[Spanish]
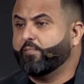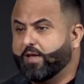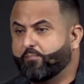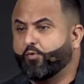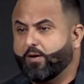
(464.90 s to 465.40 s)

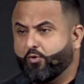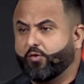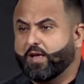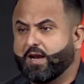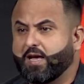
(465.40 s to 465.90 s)
del pueblo
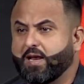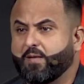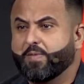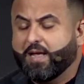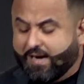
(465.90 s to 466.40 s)
de Israel,
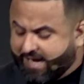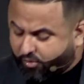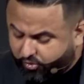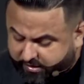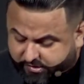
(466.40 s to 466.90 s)
la
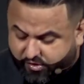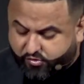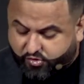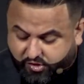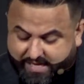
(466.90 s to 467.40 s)

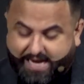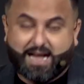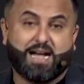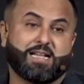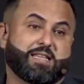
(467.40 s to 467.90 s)
condición
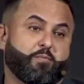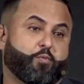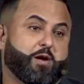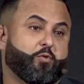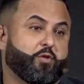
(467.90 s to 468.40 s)
seca del
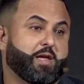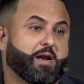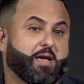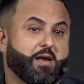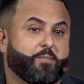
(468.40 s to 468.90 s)
pueblo de
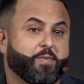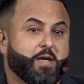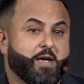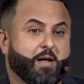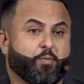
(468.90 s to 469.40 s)
Israel.
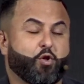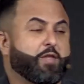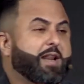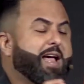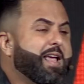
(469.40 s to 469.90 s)
El pueblo de
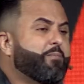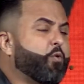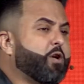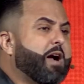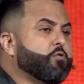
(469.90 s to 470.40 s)
Israel,
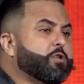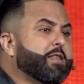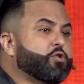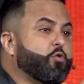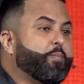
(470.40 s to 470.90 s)
por causa
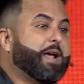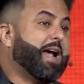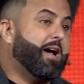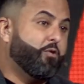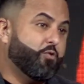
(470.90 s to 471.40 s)
de sus
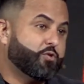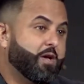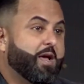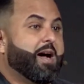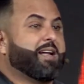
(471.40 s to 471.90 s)
pecados,
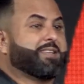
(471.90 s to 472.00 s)
a